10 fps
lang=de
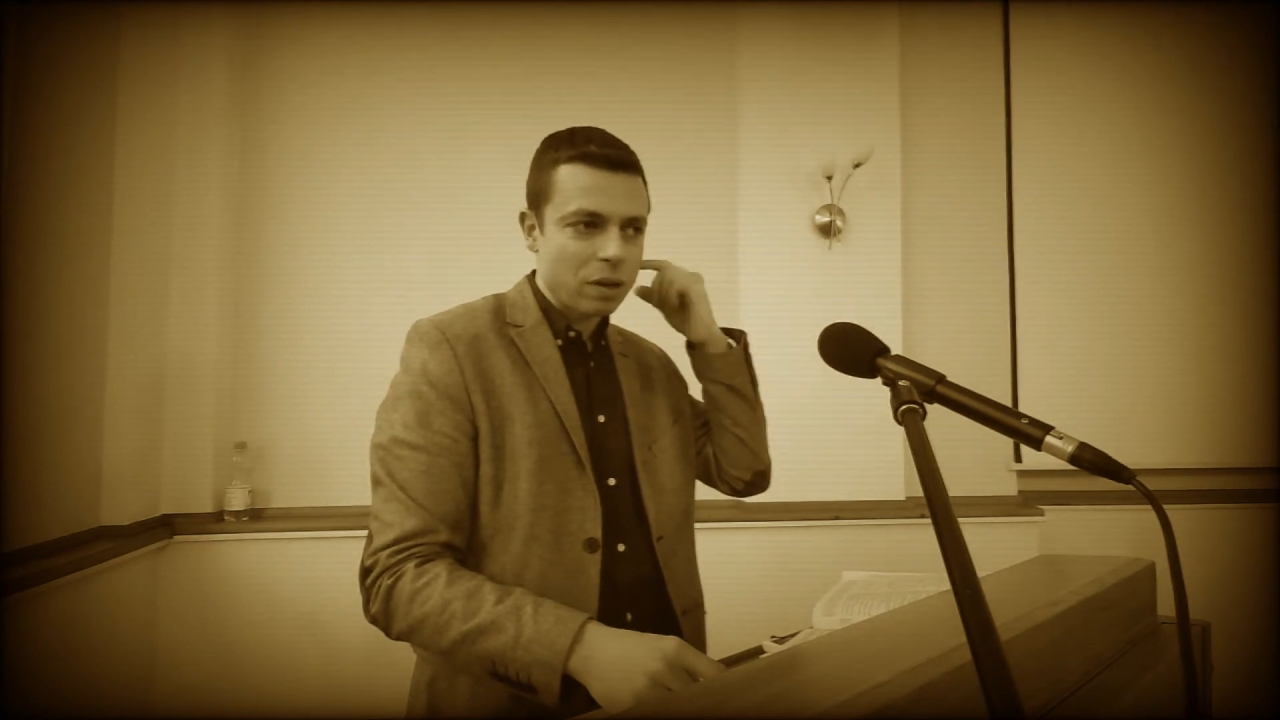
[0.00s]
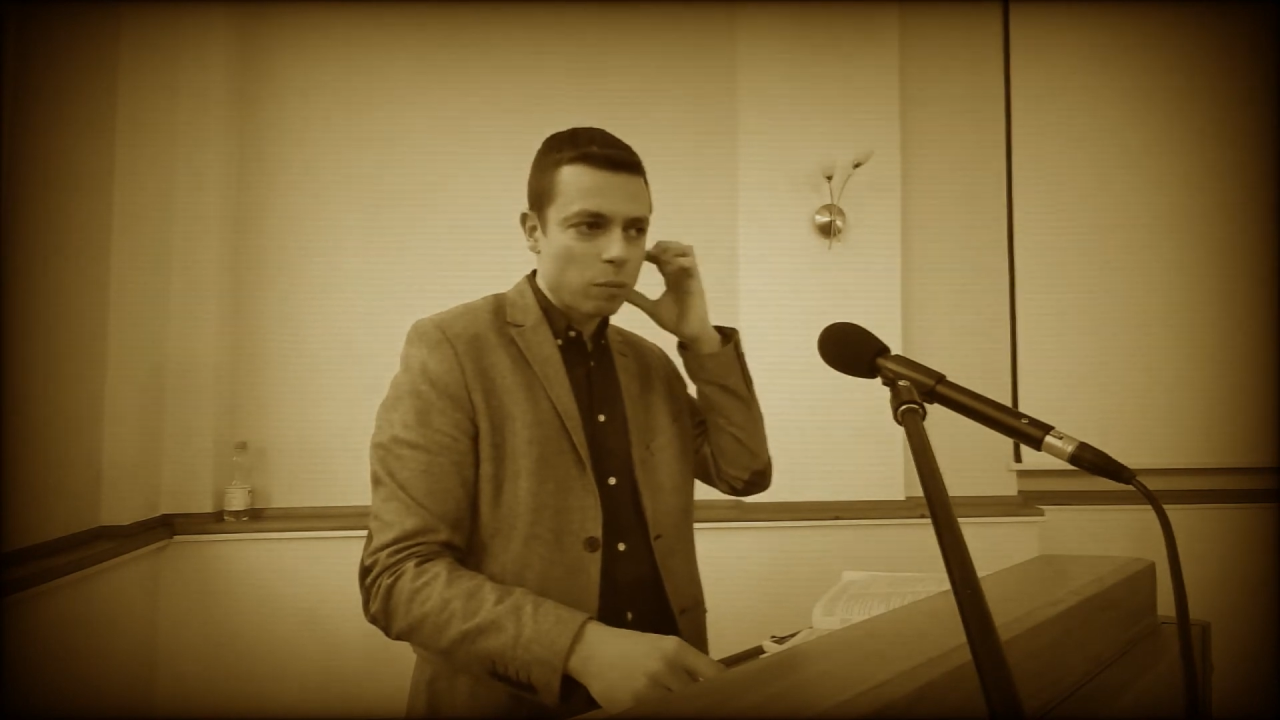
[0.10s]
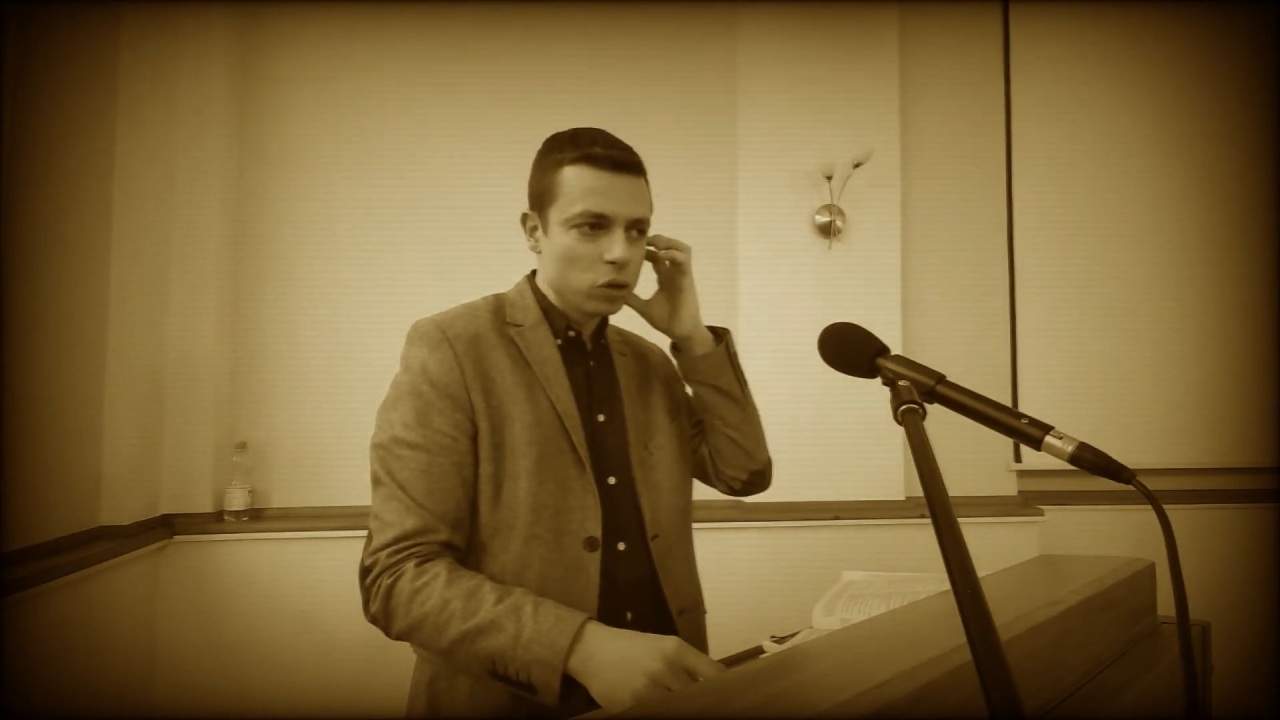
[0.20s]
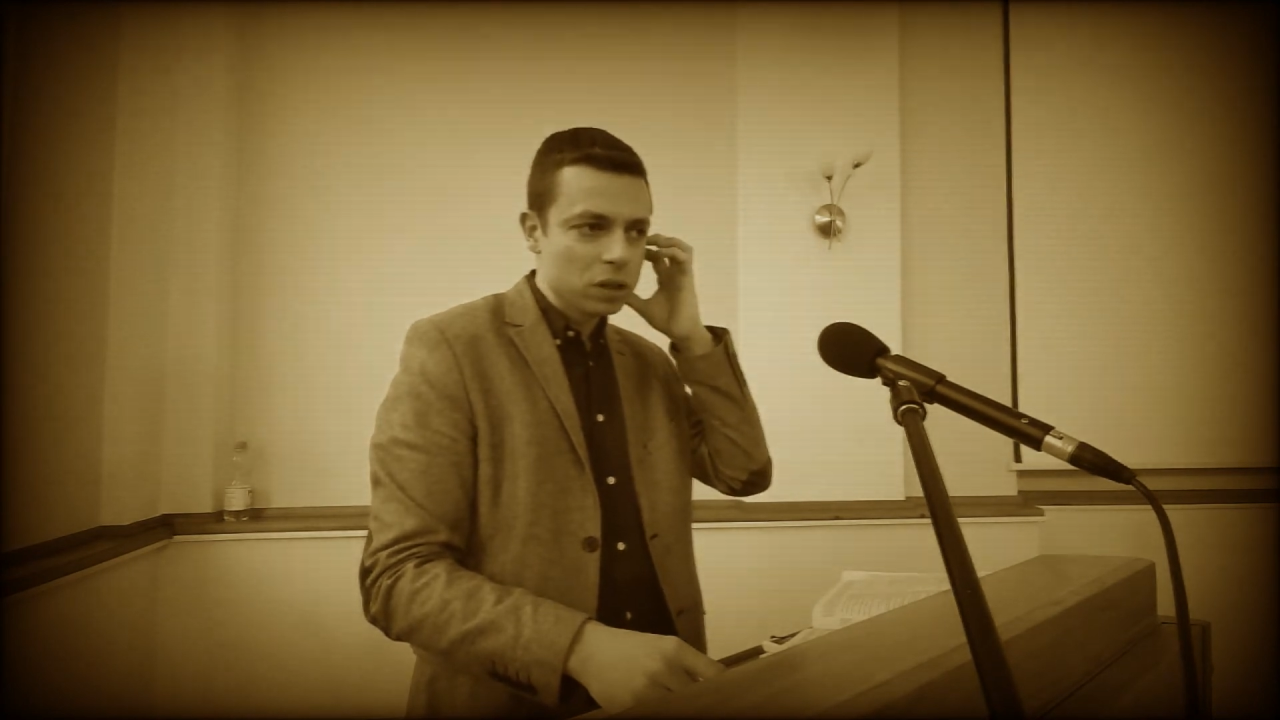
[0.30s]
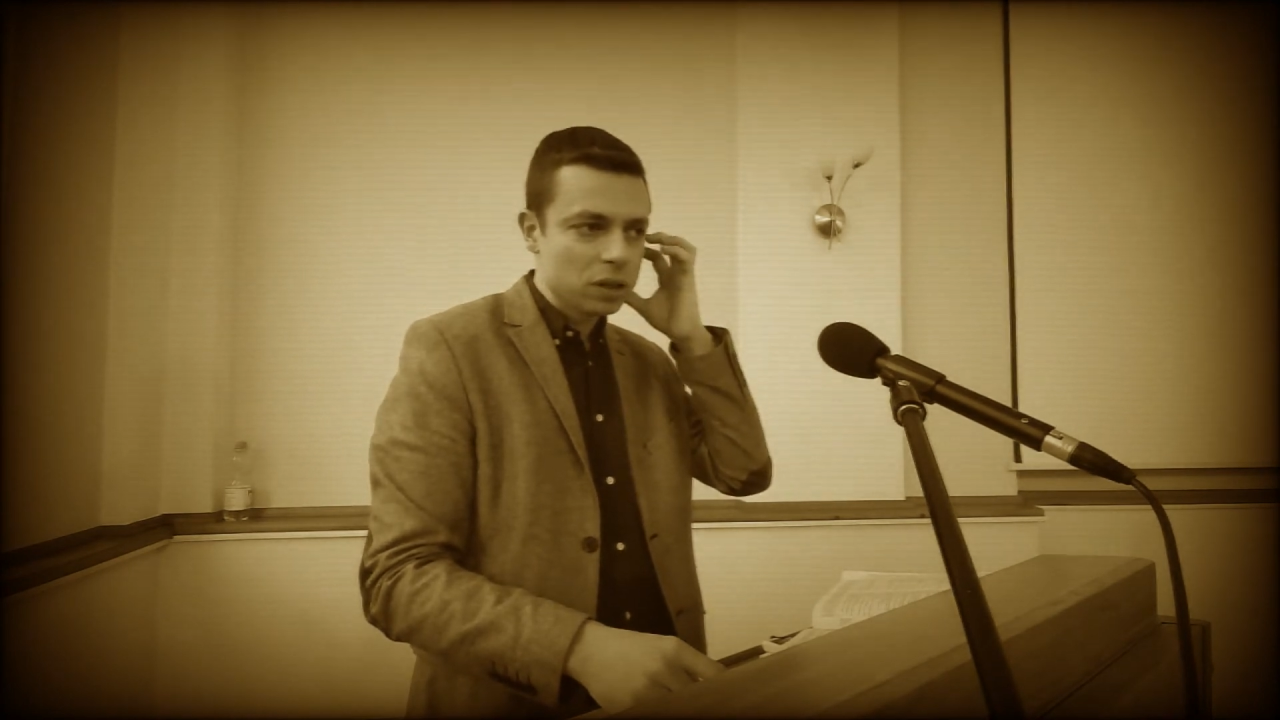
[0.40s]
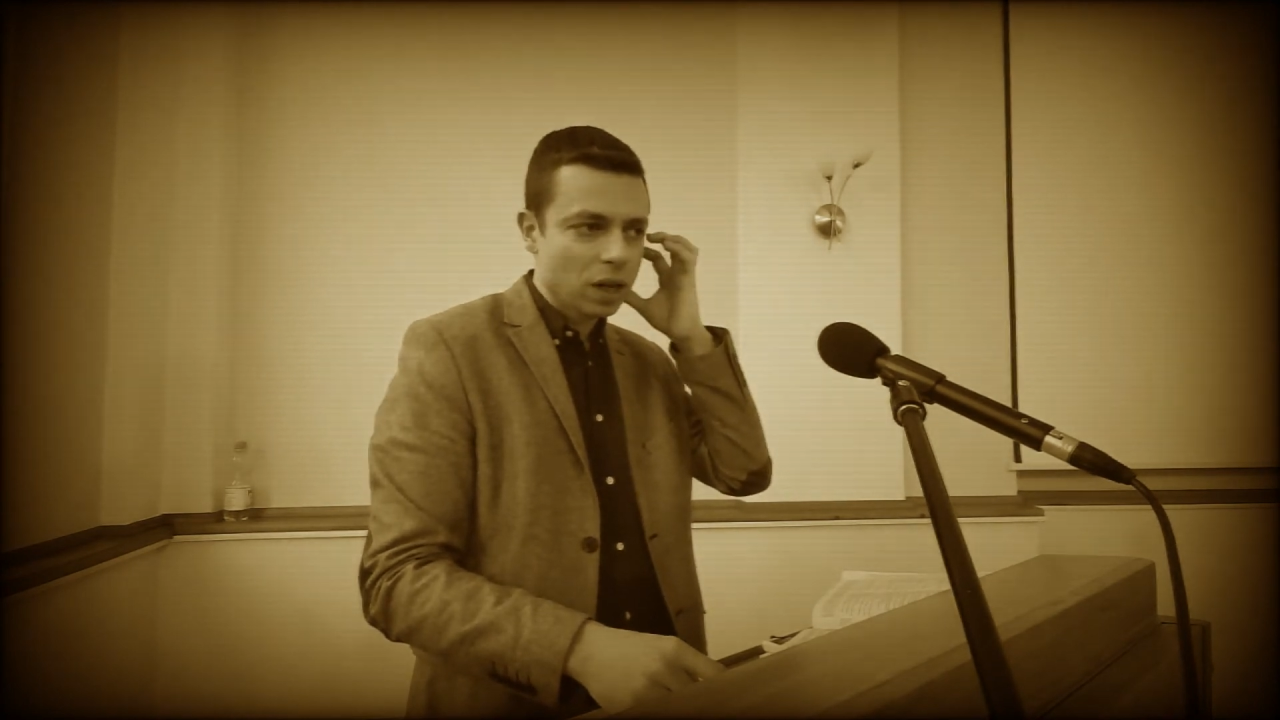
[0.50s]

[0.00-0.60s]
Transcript: verbunden